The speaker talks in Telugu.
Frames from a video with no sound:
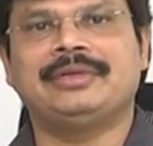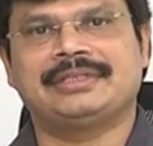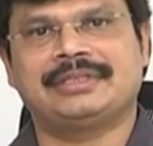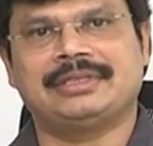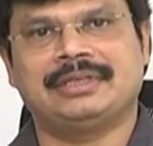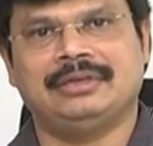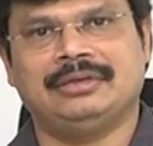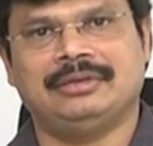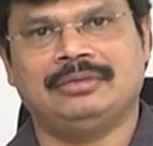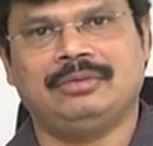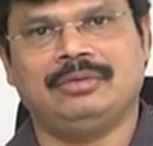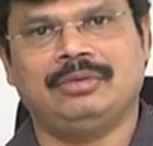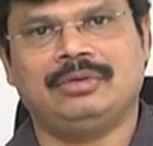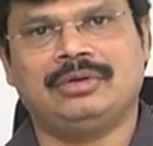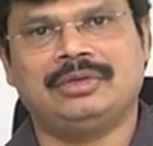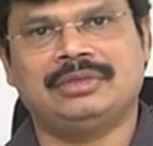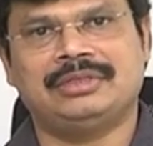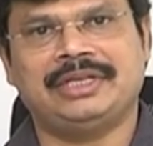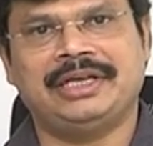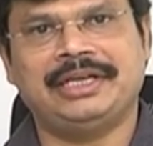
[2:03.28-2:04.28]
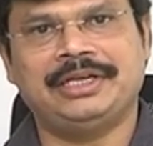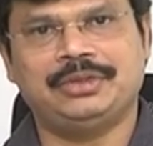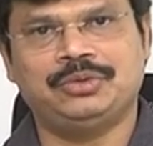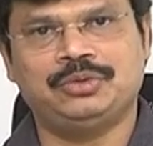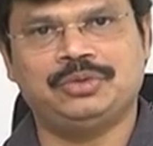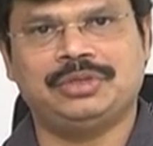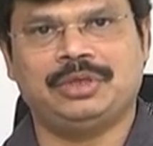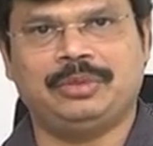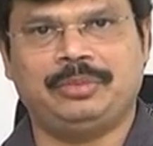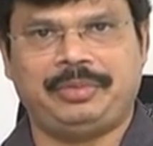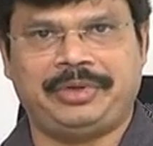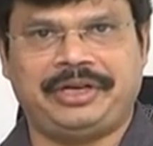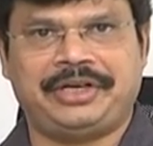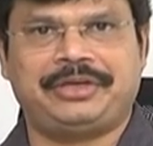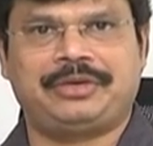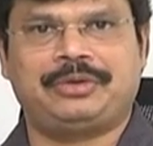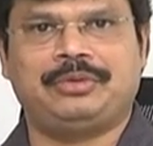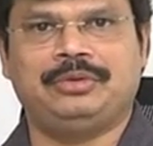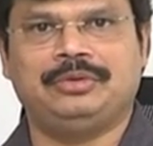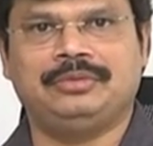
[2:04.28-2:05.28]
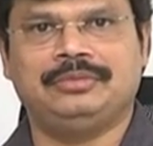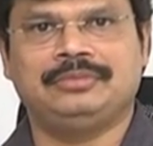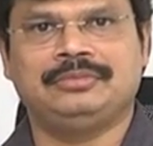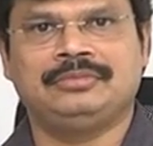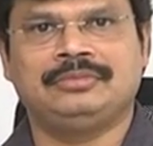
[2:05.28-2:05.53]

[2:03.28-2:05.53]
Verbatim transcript: మస్క ఒక్కసారి చూసిన ప్రేక్షకుడు